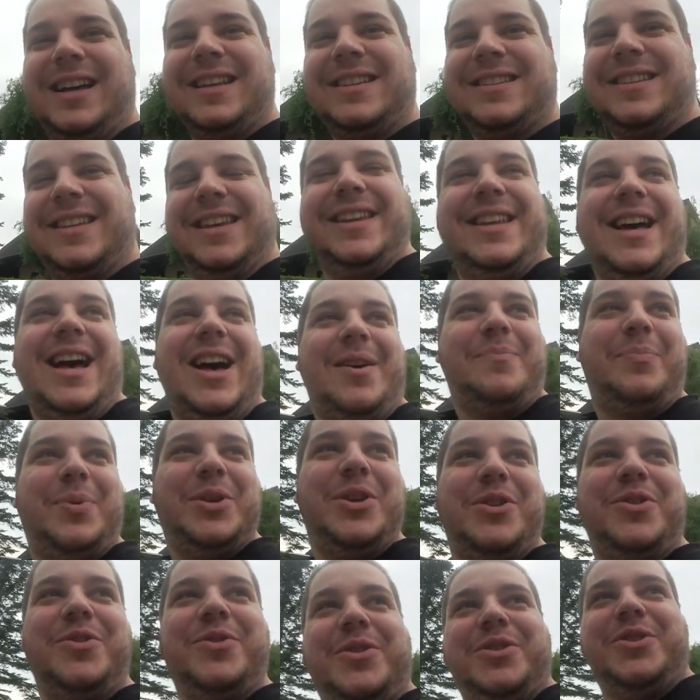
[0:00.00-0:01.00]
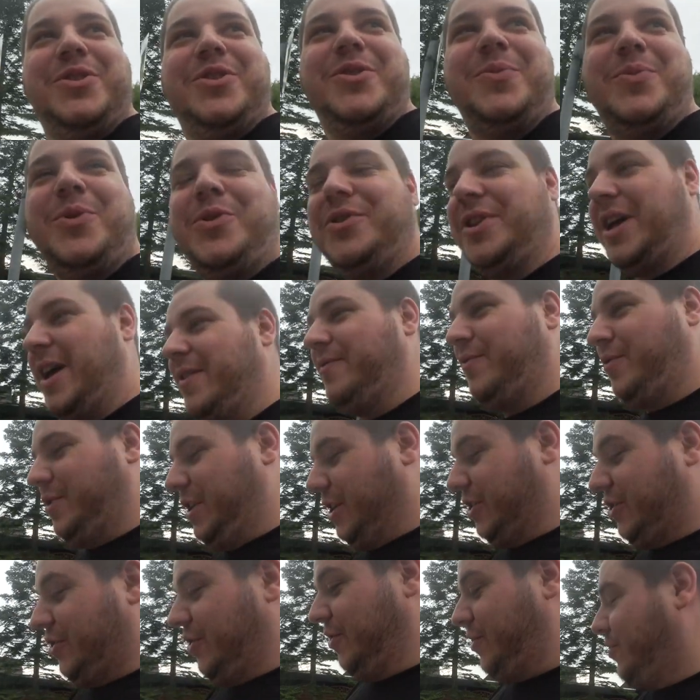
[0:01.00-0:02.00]
Was geht ab? YouTube und einen
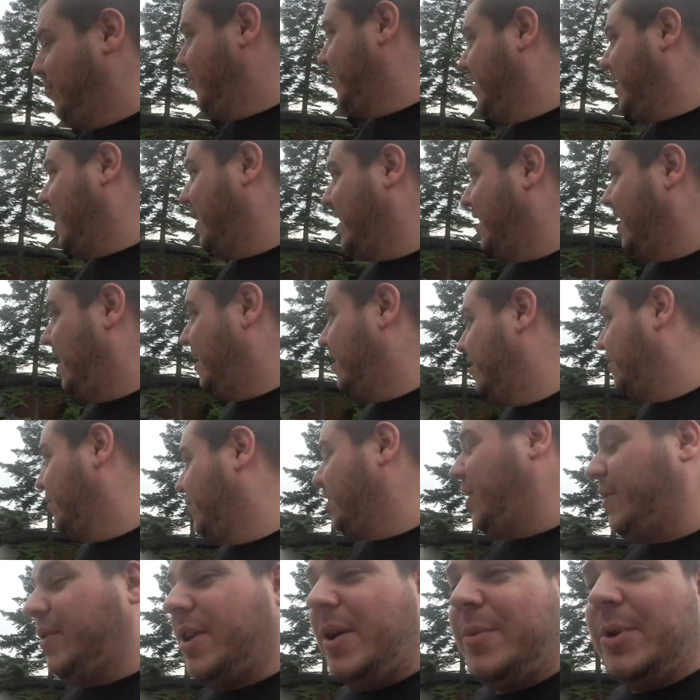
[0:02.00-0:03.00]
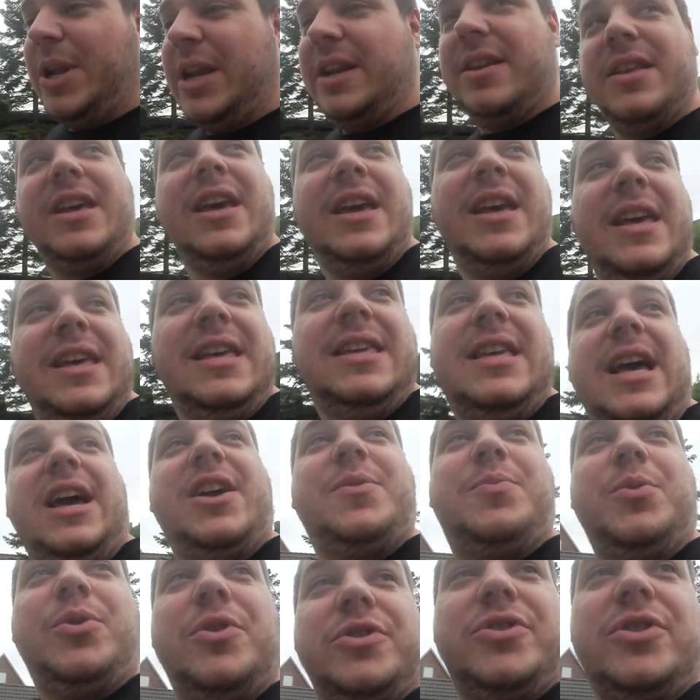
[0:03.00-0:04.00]
wunderschönen guten Tag an alle Zuschauer und Abonnenten. Ja,
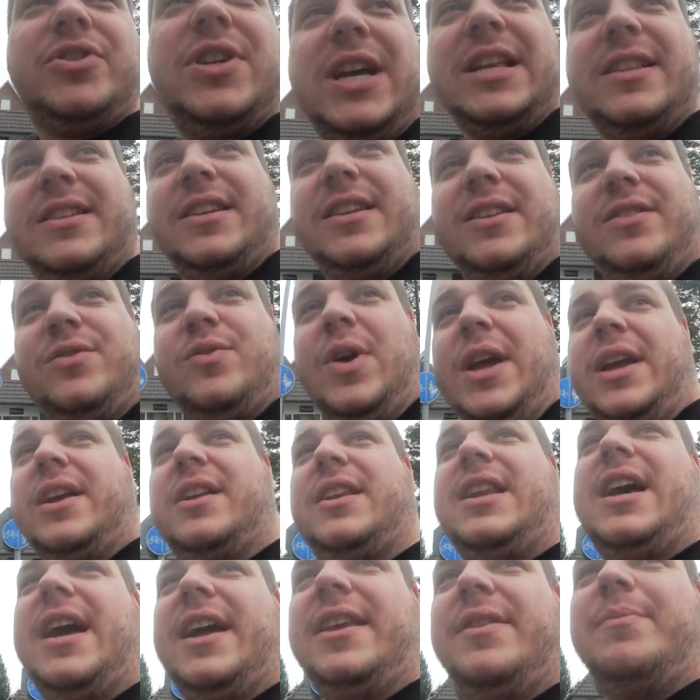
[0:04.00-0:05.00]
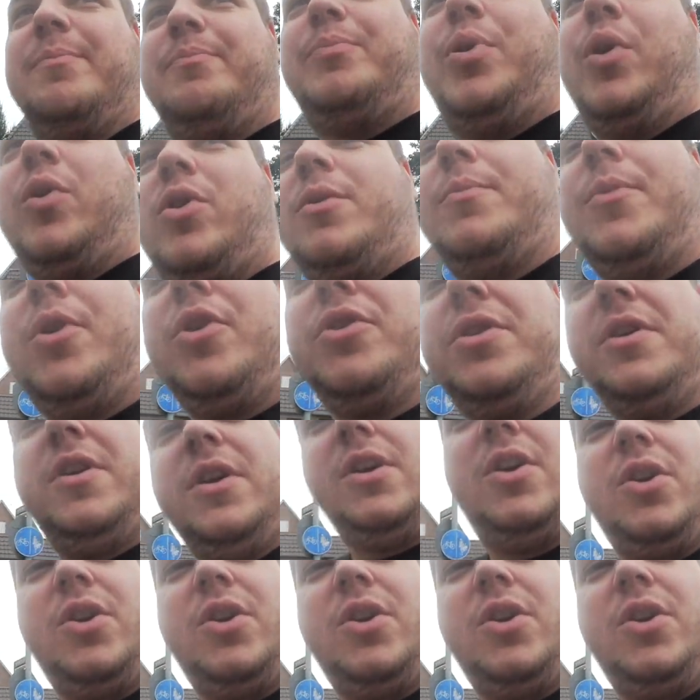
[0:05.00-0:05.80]
ich begrüße euch ganz herzlich zu einem kleinen Pokémon